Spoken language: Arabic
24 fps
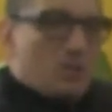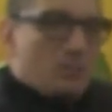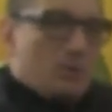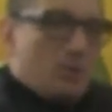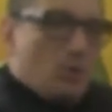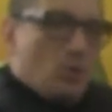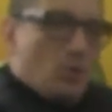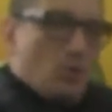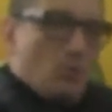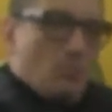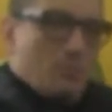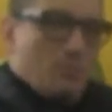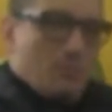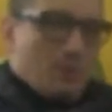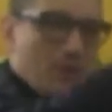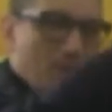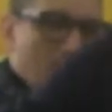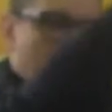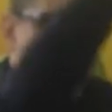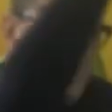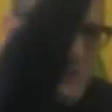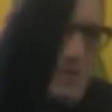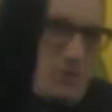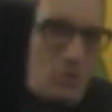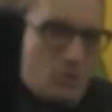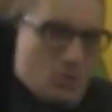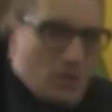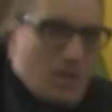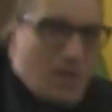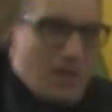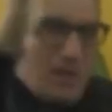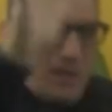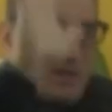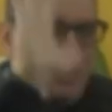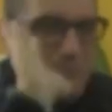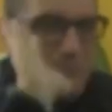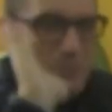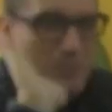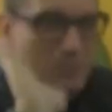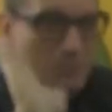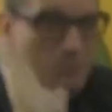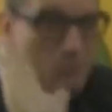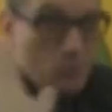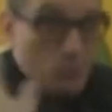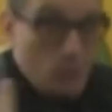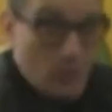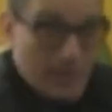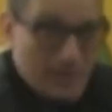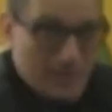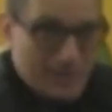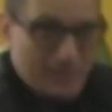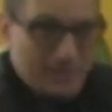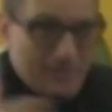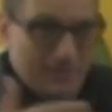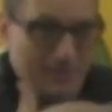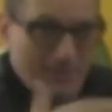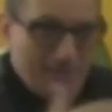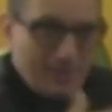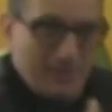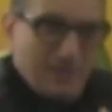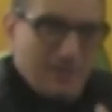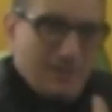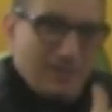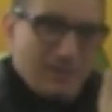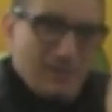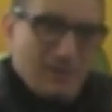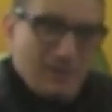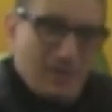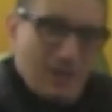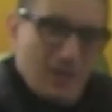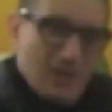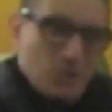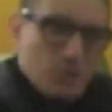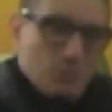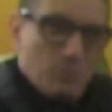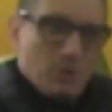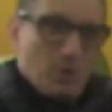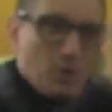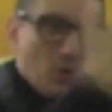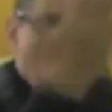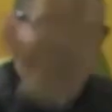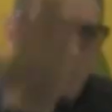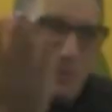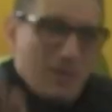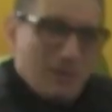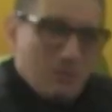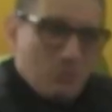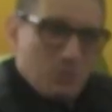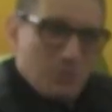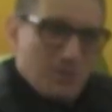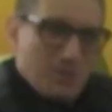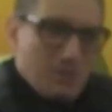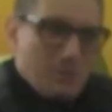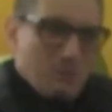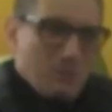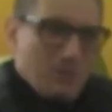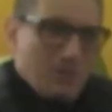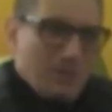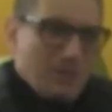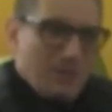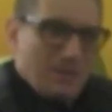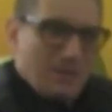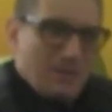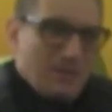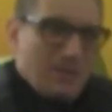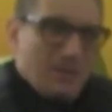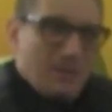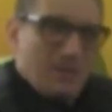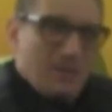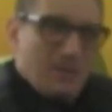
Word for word: اجيب لهم ان شاء الله بس مش وعد يعني اشبكهم مع المستثمرين